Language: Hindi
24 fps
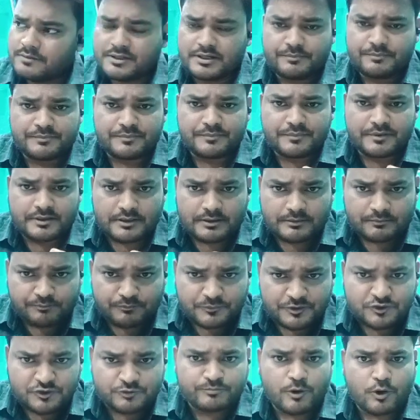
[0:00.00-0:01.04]
ये
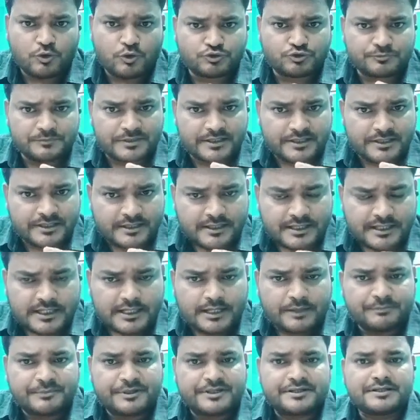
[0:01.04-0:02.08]
इस पाउच में
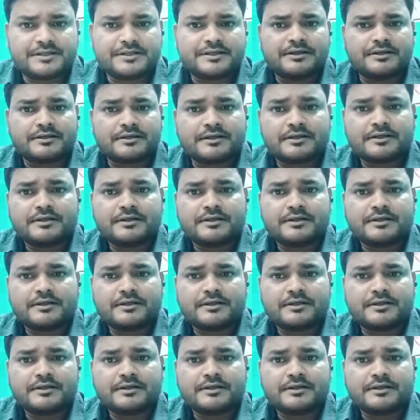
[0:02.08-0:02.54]
मिट्टी